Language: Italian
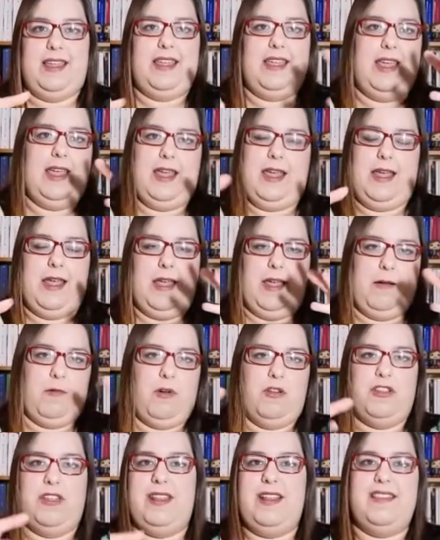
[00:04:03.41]
che è
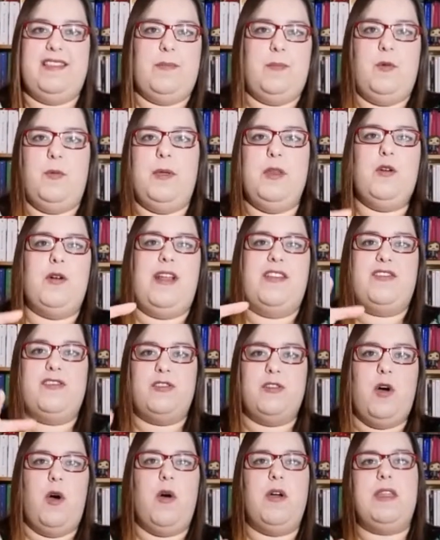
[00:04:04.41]
quando inizia più o meno la
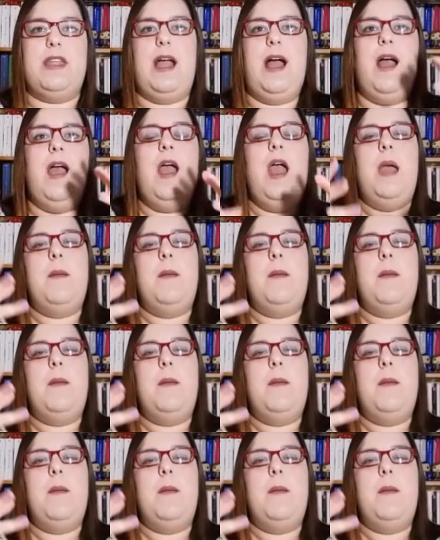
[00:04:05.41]
storia,